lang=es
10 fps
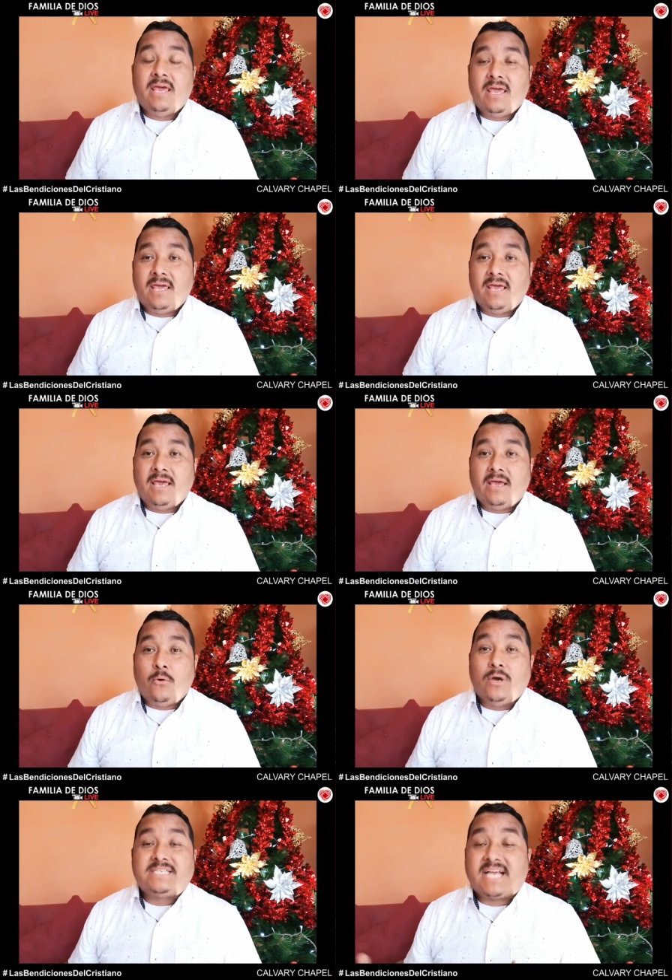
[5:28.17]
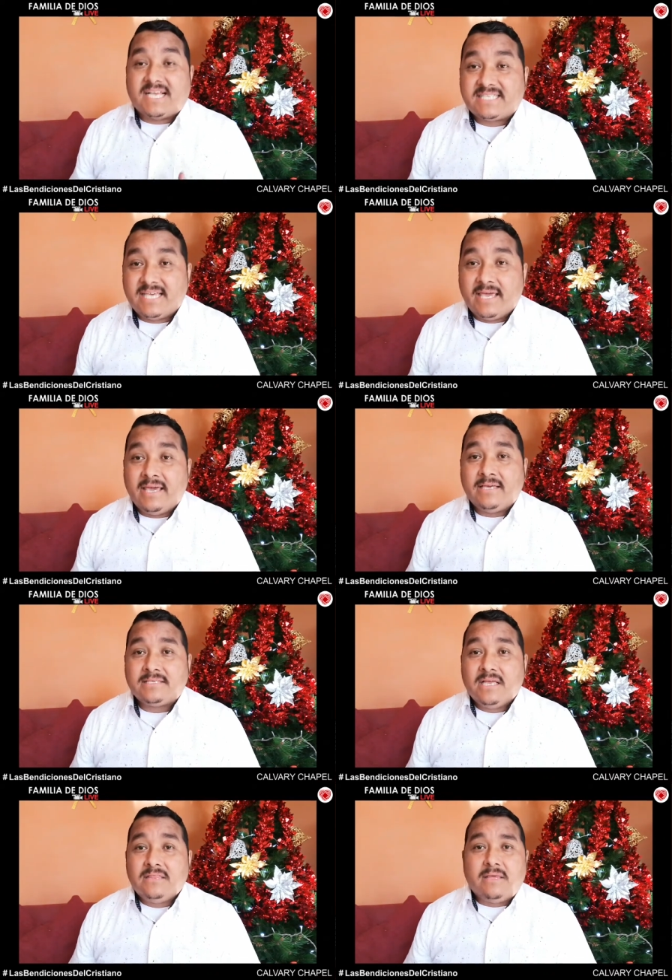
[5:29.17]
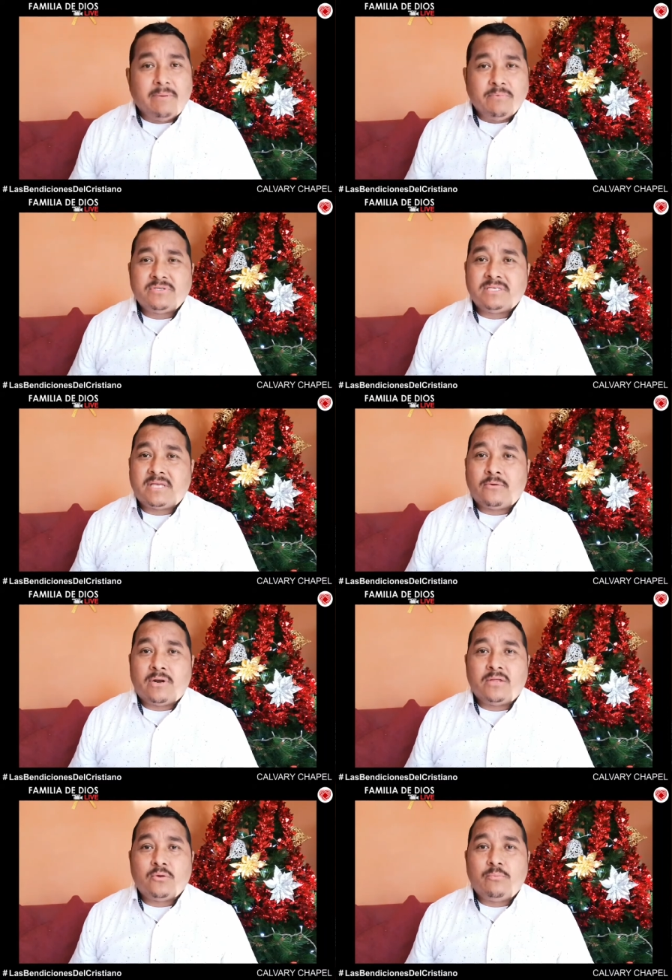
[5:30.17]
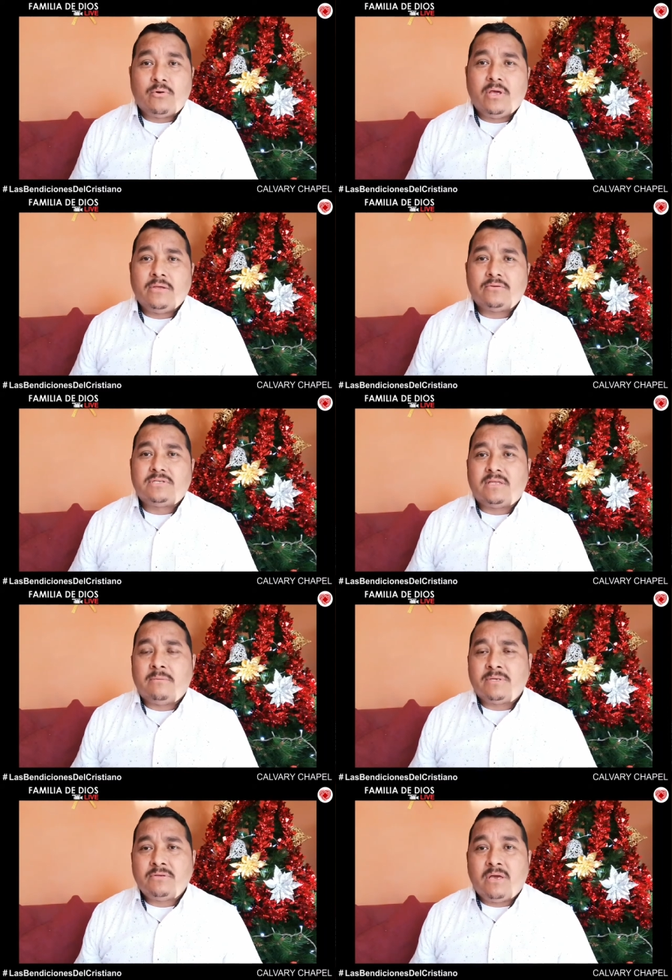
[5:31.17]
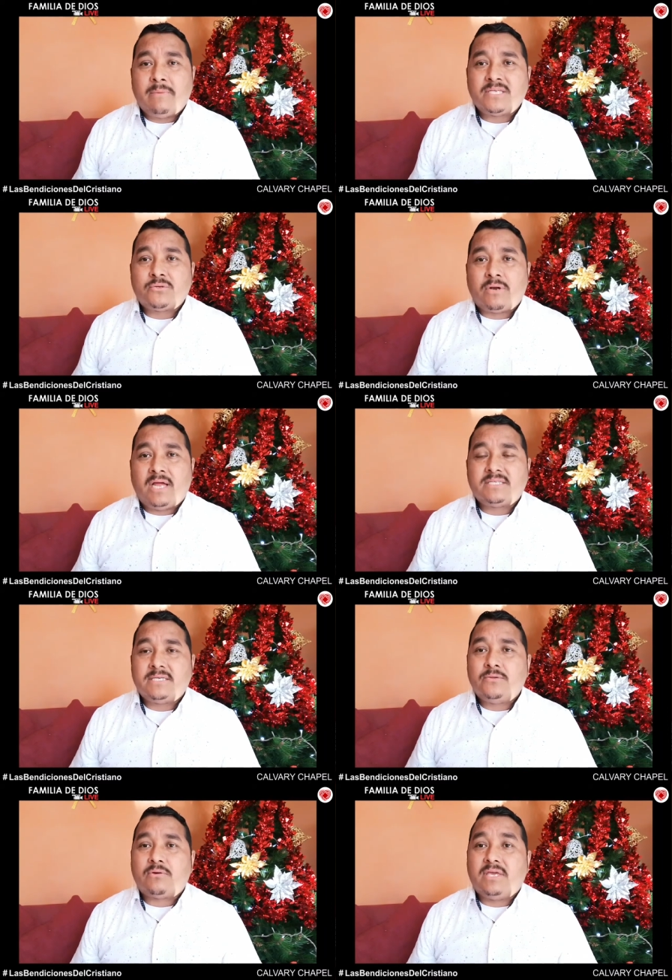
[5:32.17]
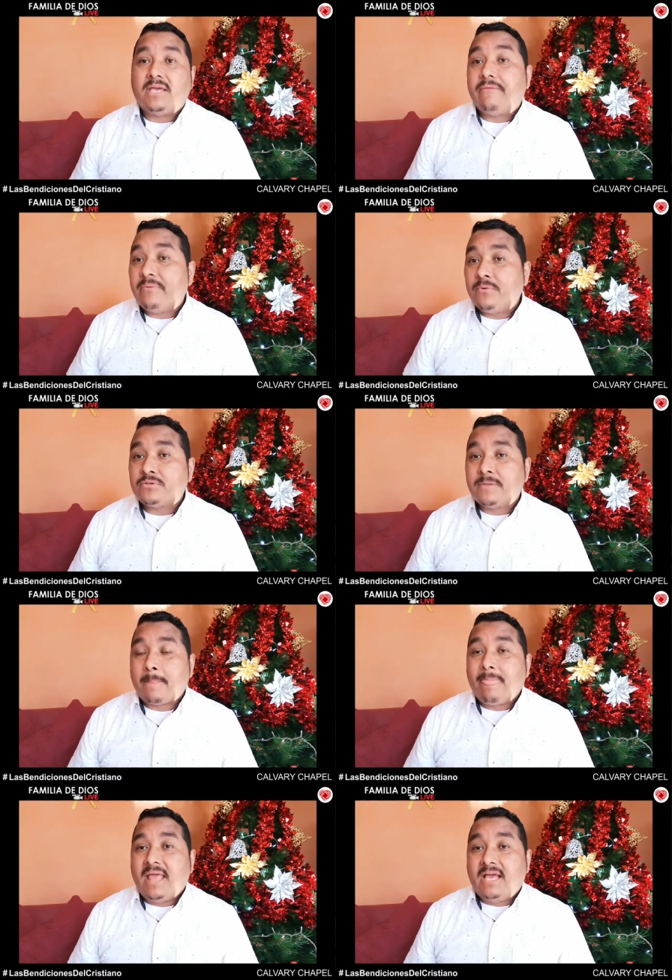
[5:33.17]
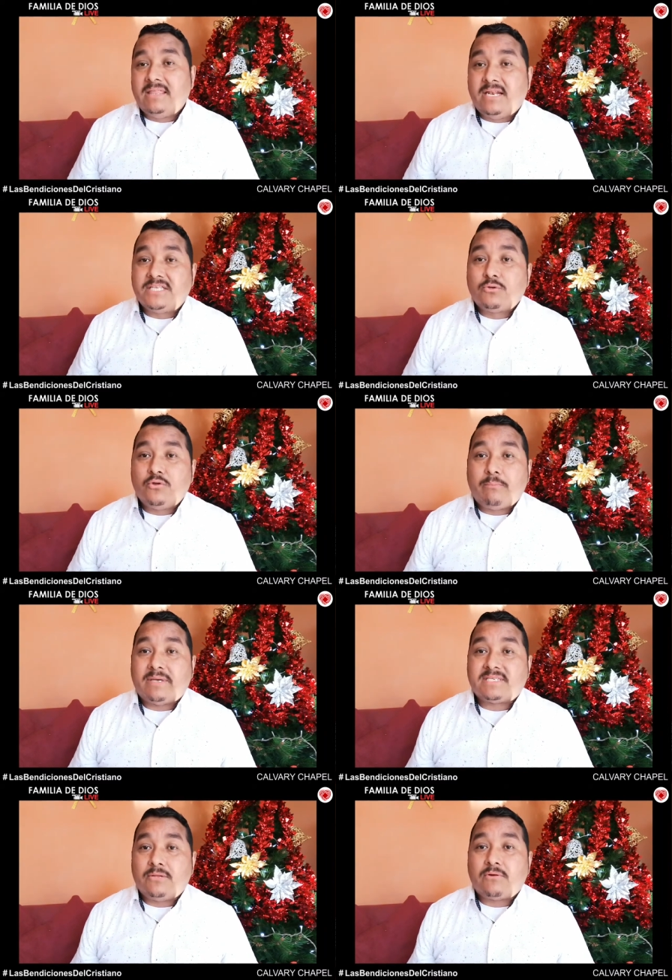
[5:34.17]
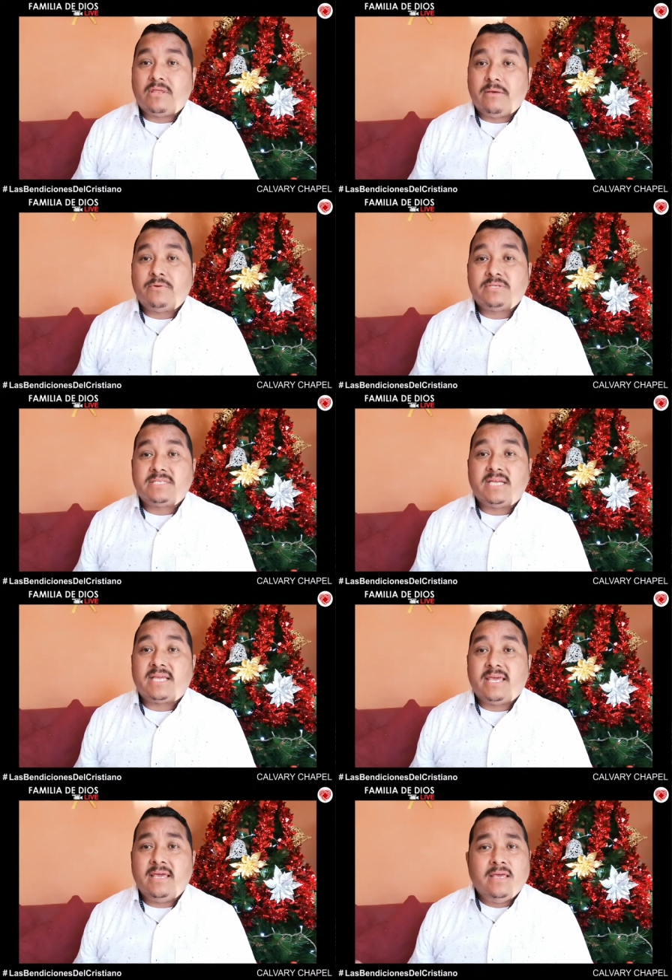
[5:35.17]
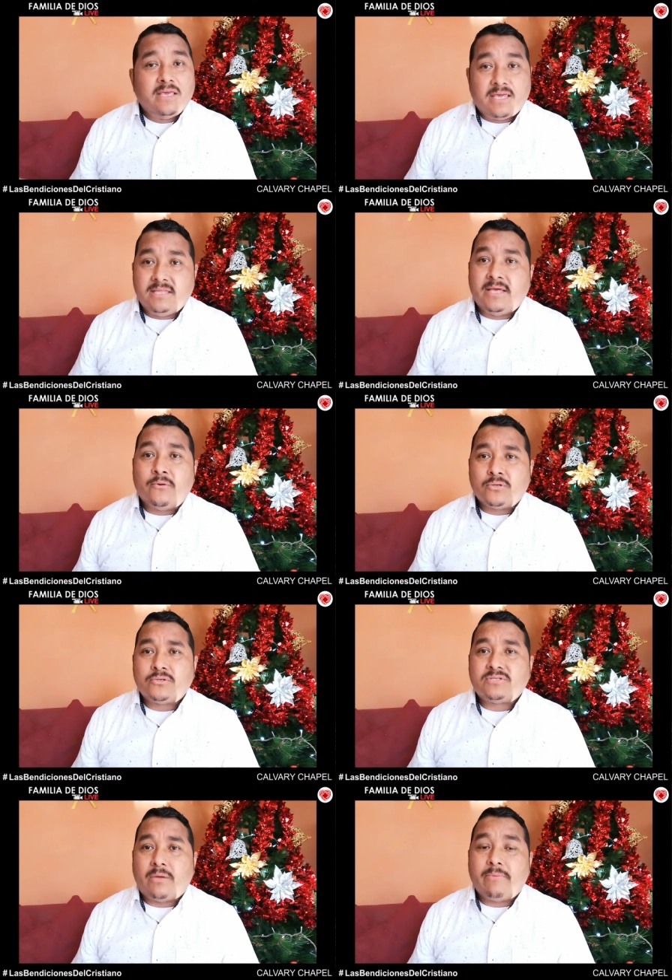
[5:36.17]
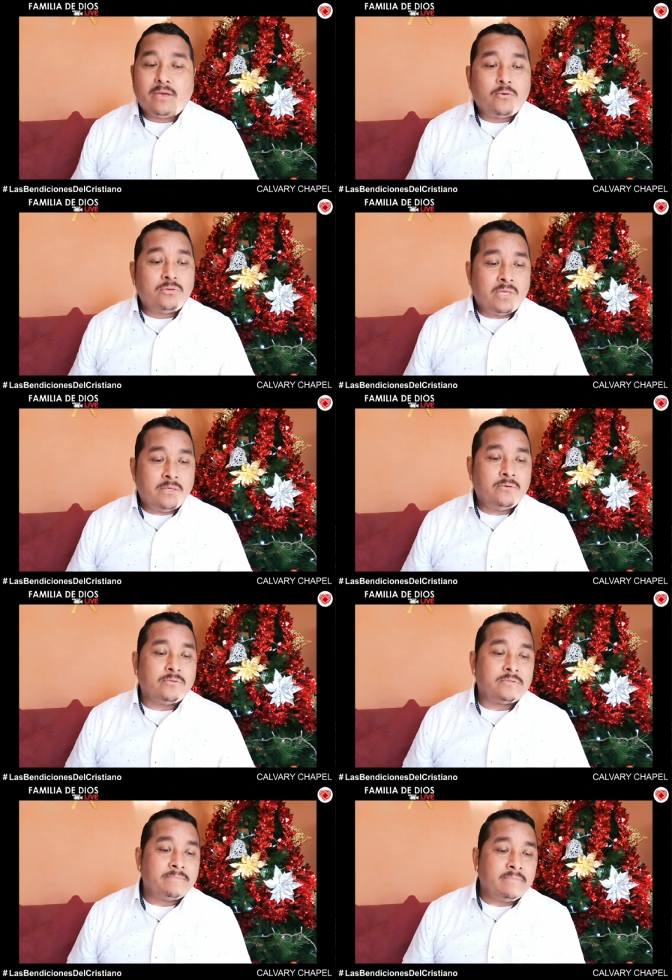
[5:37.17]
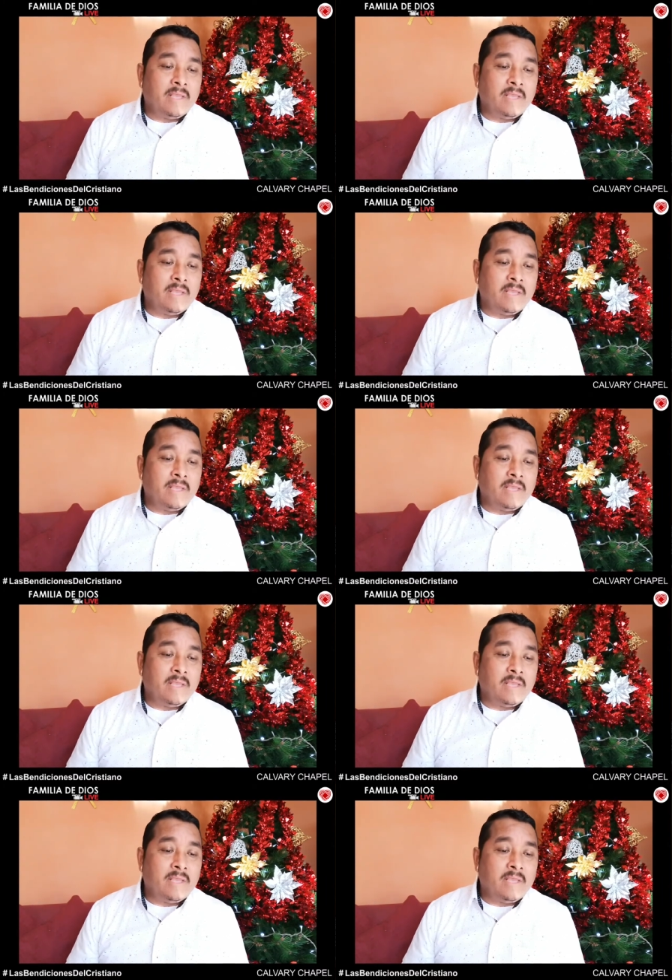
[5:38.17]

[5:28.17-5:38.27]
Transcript: eh, eh, o escasez, debemos estar orando por ellos y además nada más orar, sino que ya vimos en el estudio pasado que debemos de ser que generosos también con ellos.